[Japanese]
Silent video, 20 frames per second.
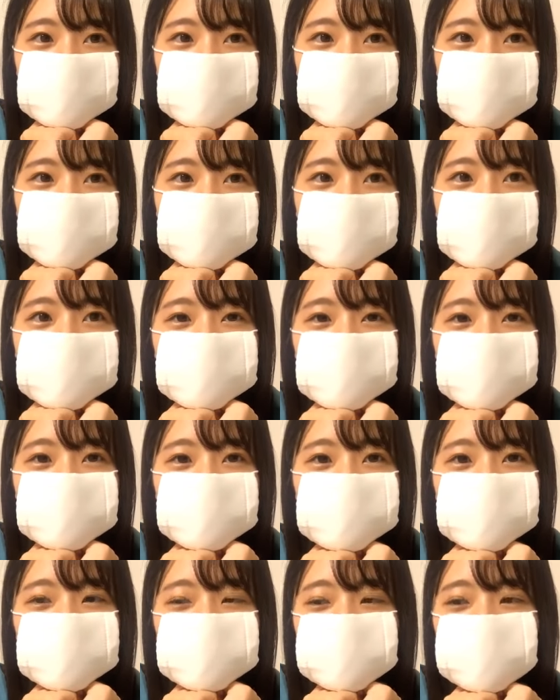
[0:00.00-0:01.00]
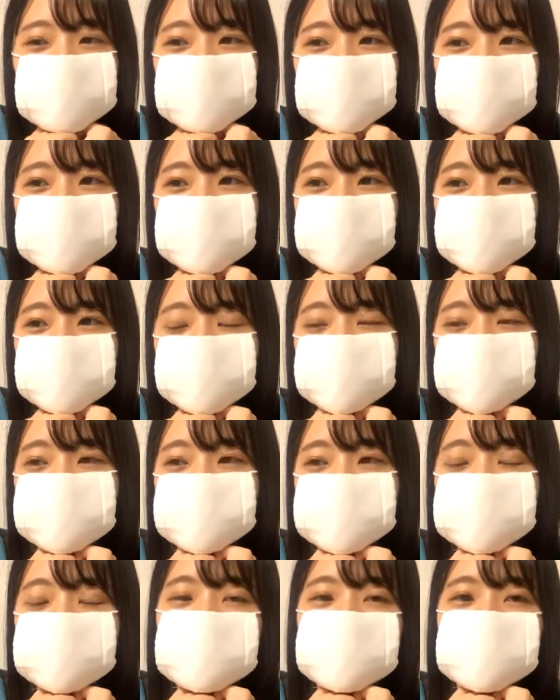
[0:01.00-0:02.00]
この楽器を吹くために
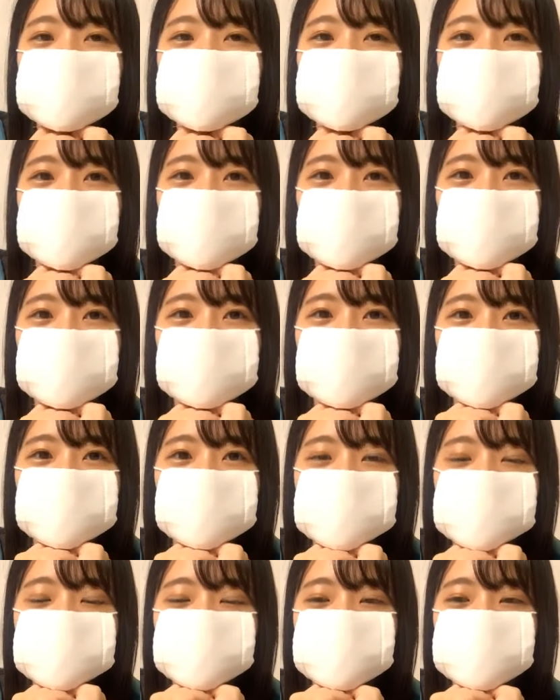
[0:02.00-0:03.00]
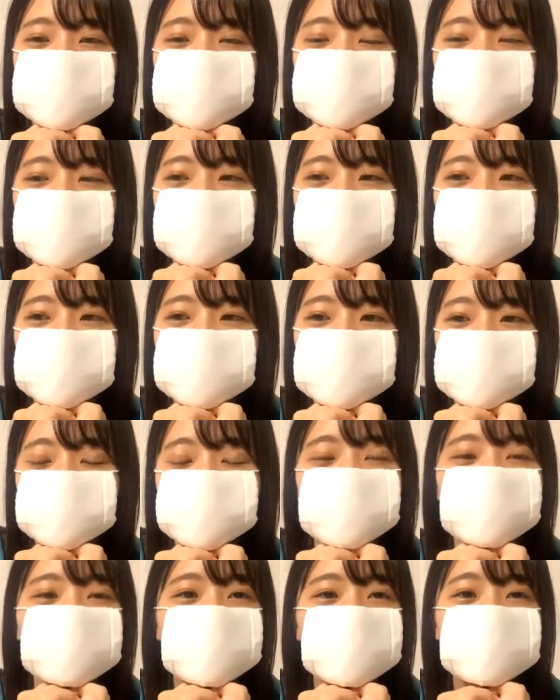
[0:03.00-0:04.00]
小学校の時にあ私はこの楽器を
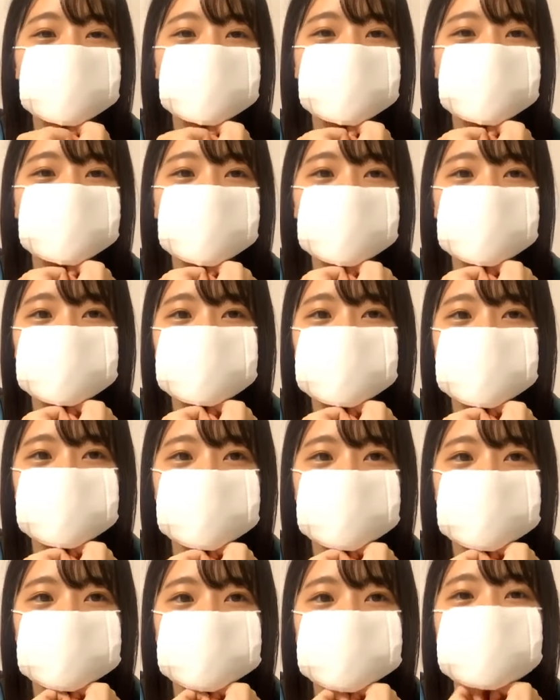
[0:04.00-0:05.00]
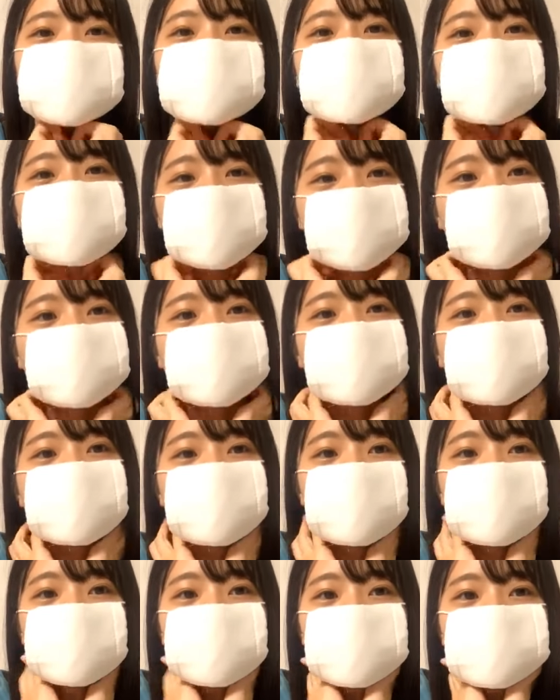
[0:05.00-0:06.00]
吹くために吹奏楽部に入ろうと思って
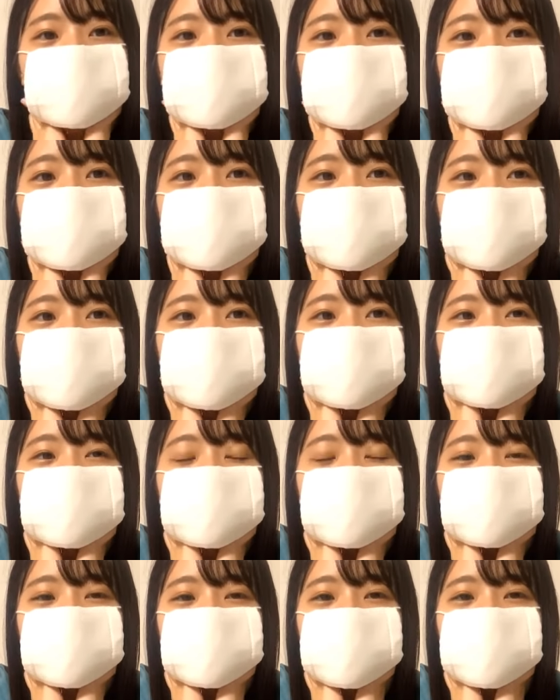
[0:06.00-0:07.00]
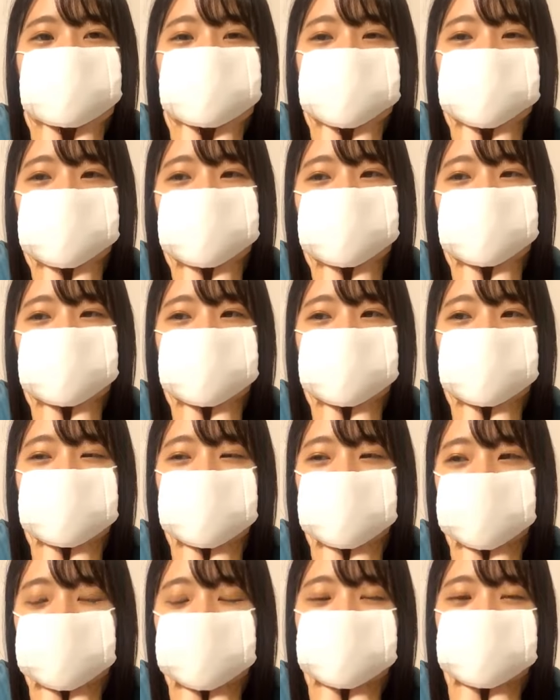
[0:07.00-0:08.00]
サックスを吹き
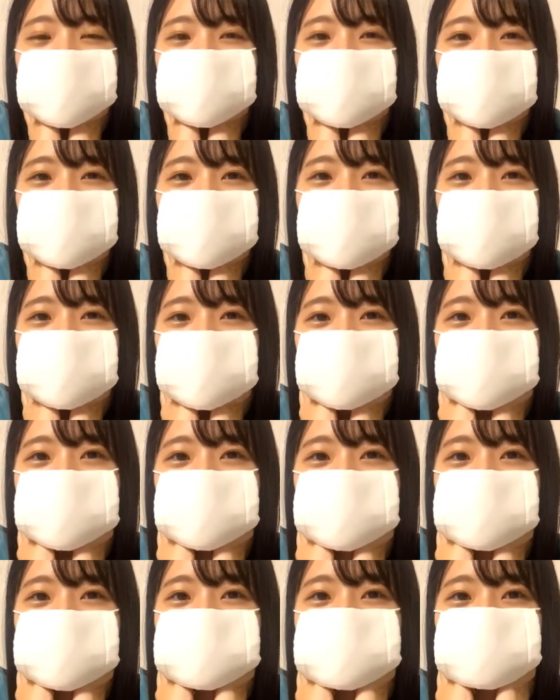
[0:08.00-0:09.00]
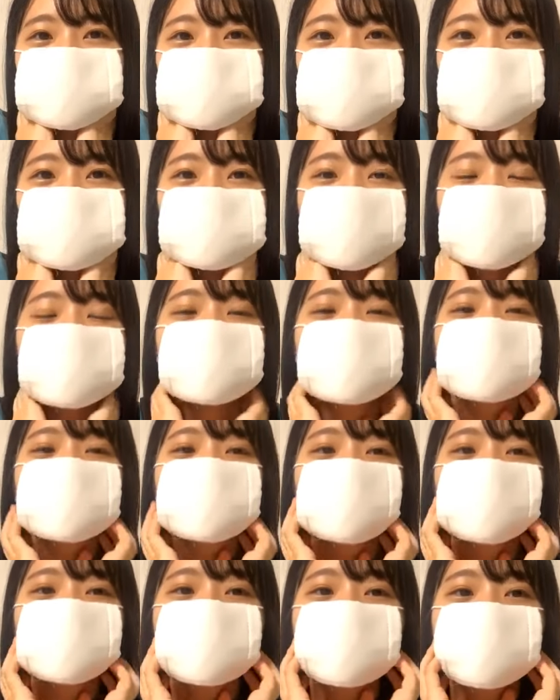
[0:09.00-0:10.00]
たいから吹奏楽部に入りました
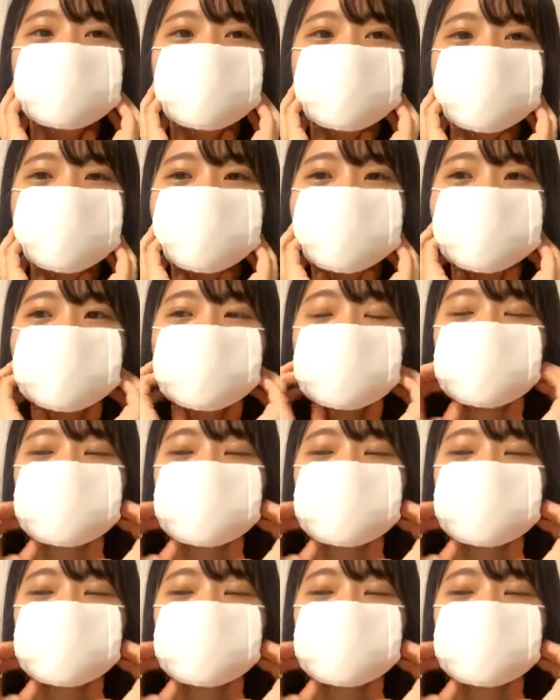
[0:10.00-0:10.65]
だから